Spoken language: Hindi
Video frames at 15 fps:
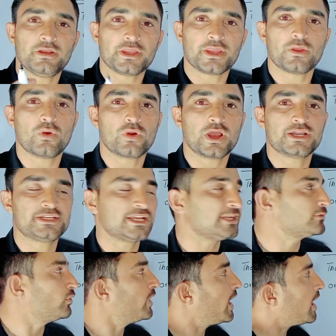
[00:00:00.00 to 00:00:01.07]
नहीं होगा ठीक है
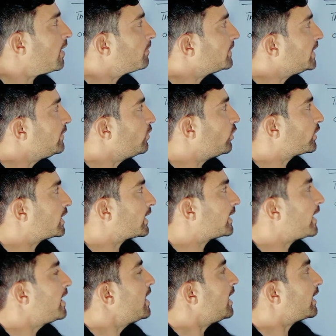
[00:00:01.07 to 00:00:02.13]
तो ये आपने नोट
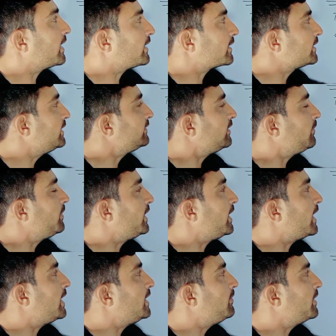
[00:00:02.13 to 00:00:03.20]
करना है अगर किसी भी
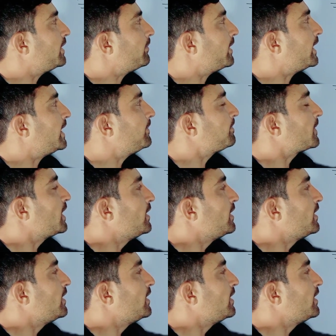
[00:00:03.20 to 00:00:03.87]
एलिमेंट में